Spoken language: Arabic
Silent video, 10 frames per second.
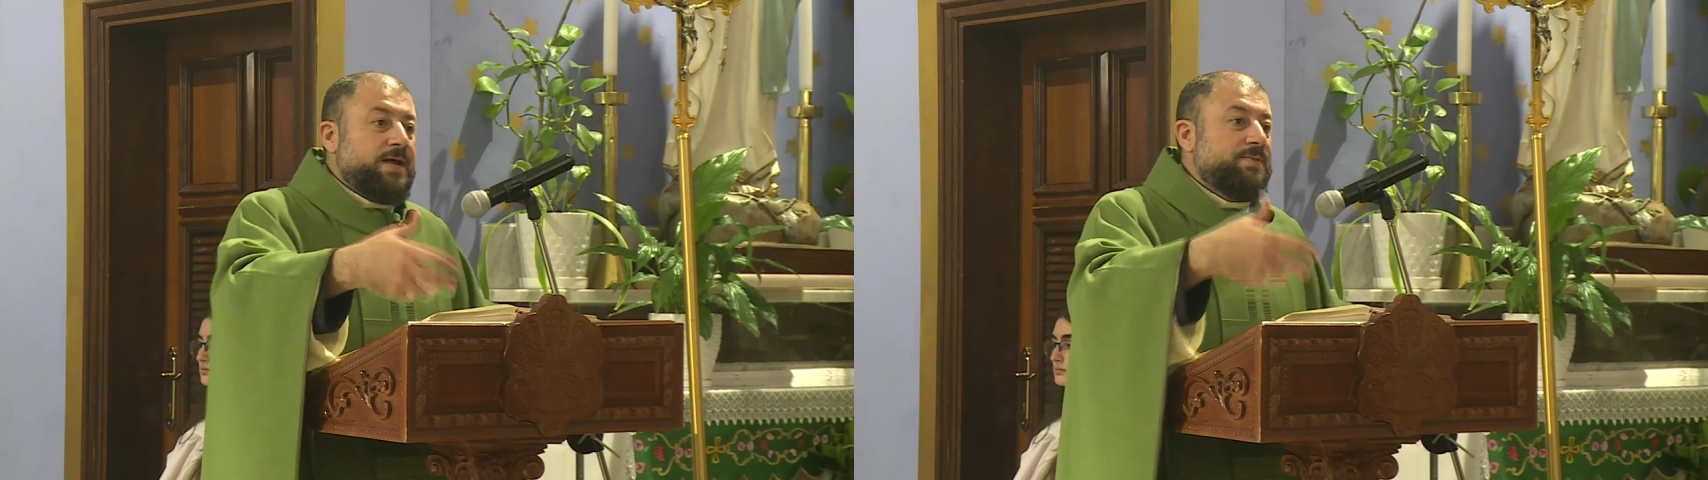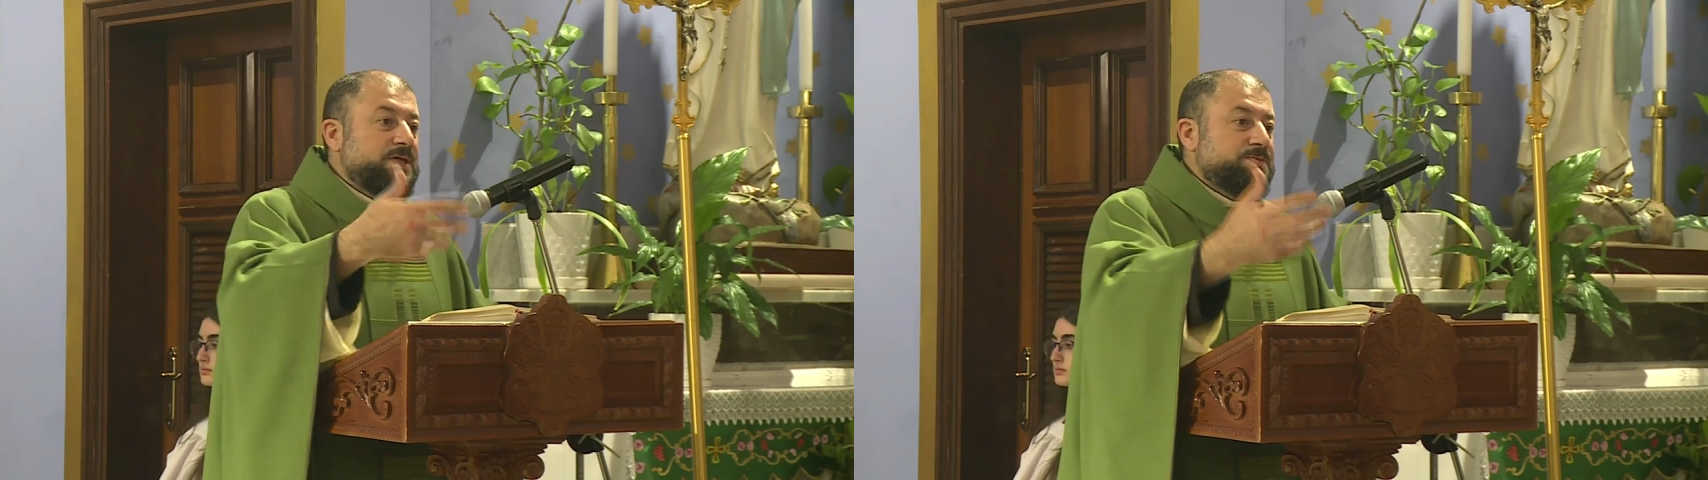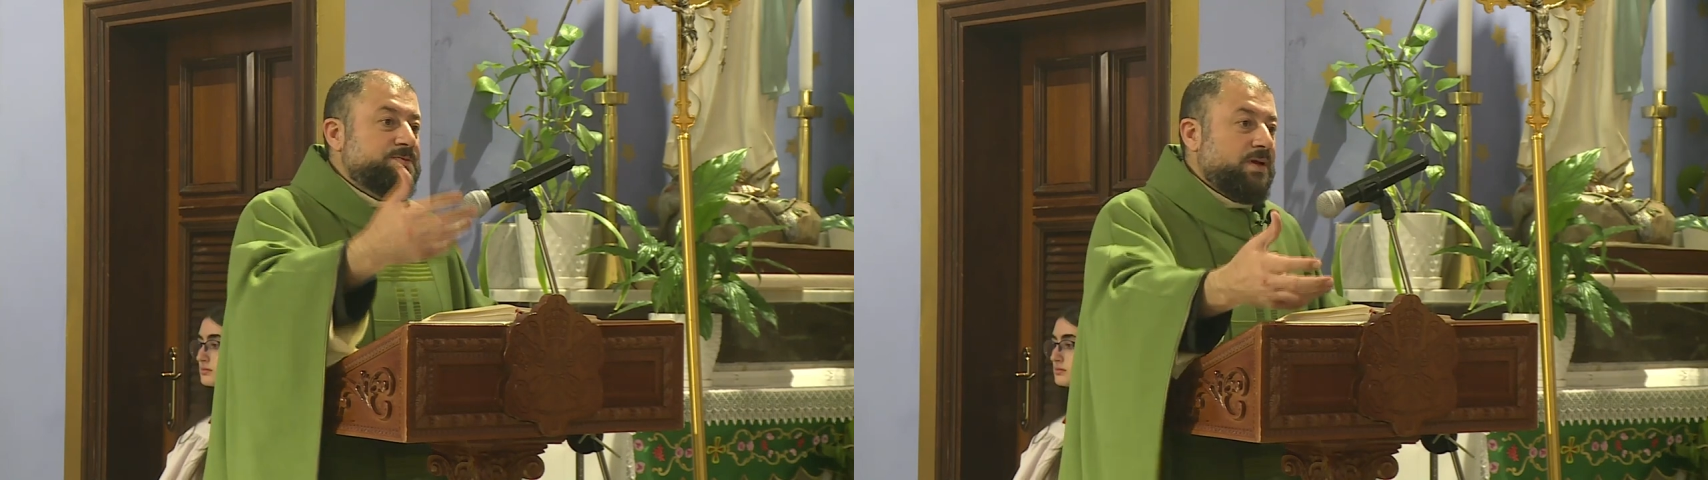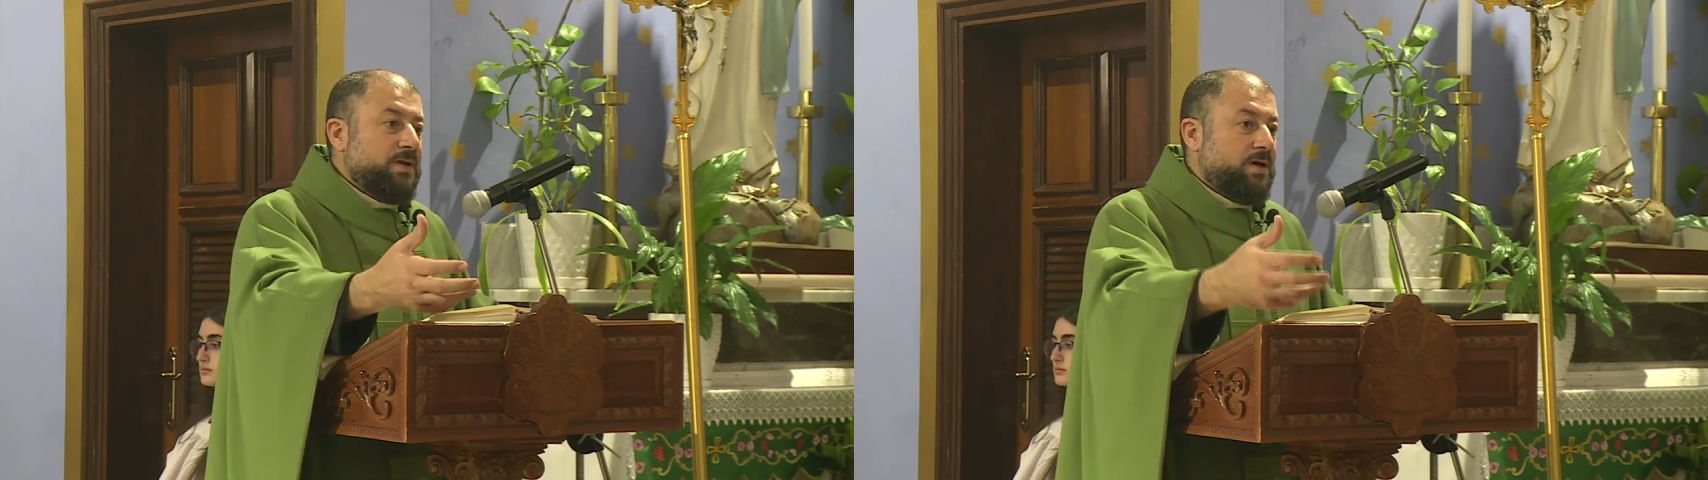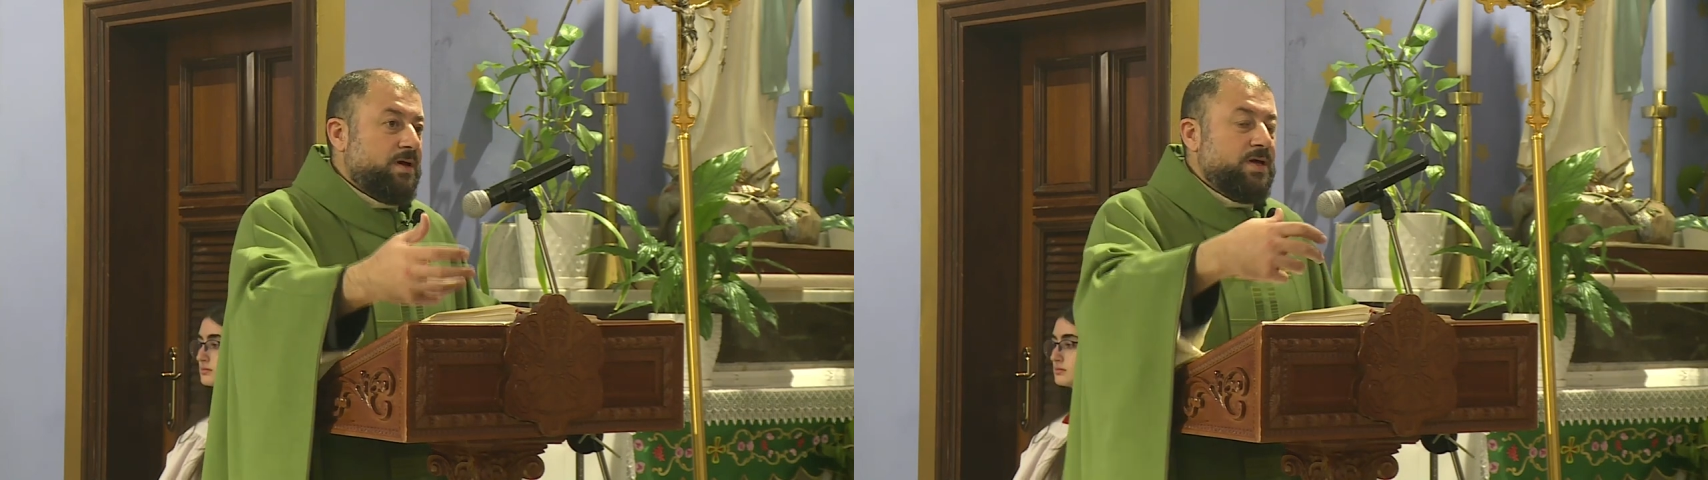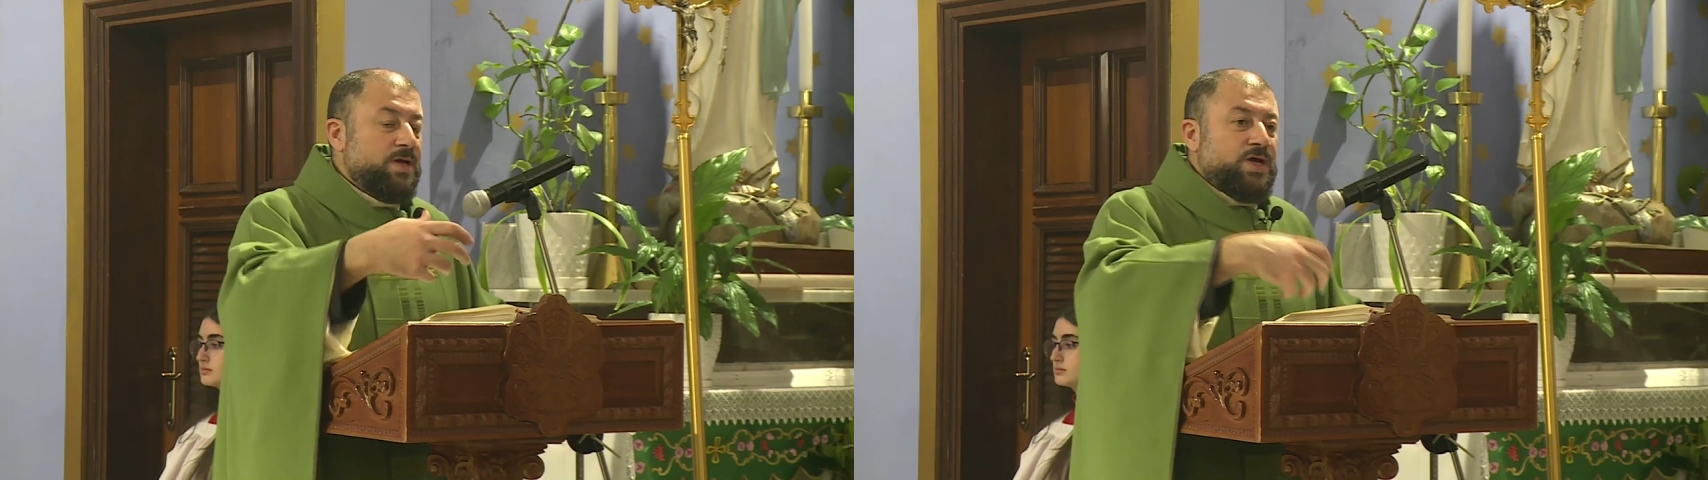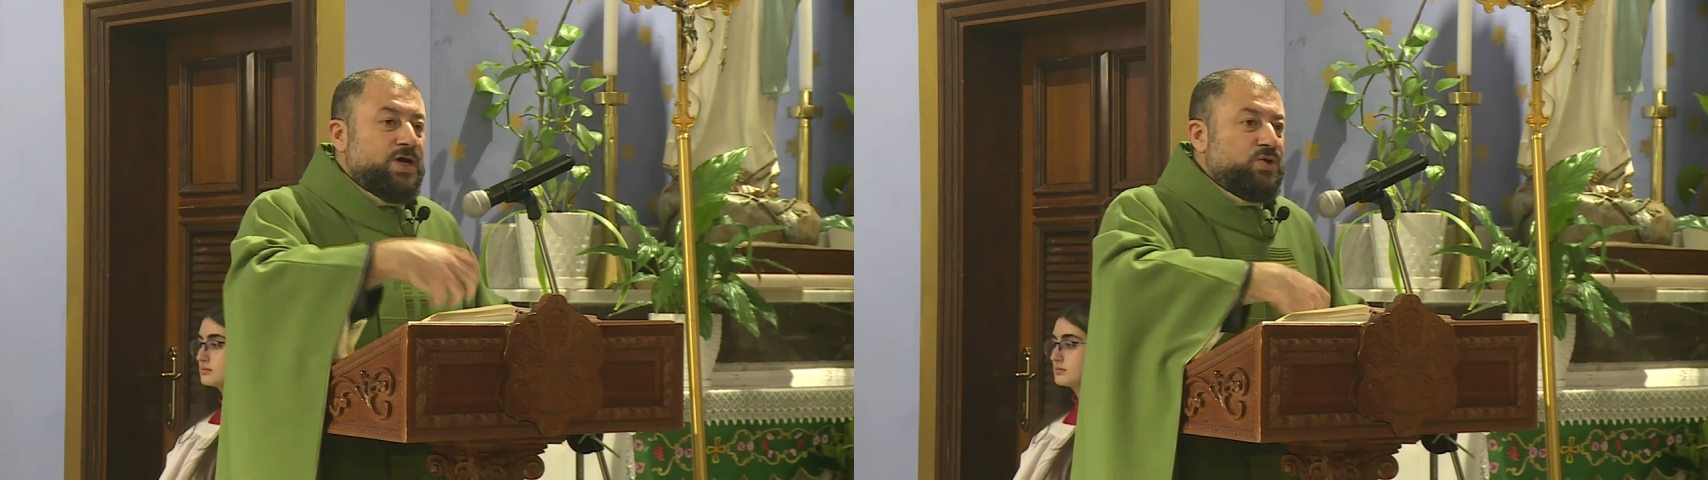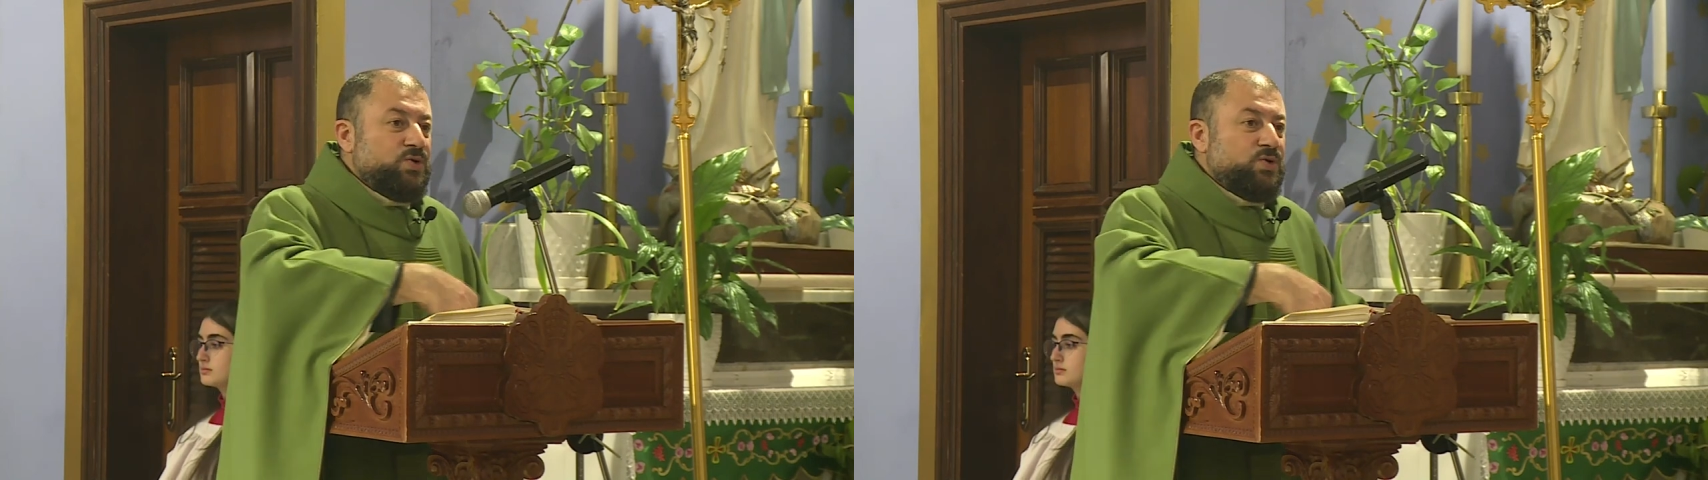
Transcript: بدعوة النبي إرميا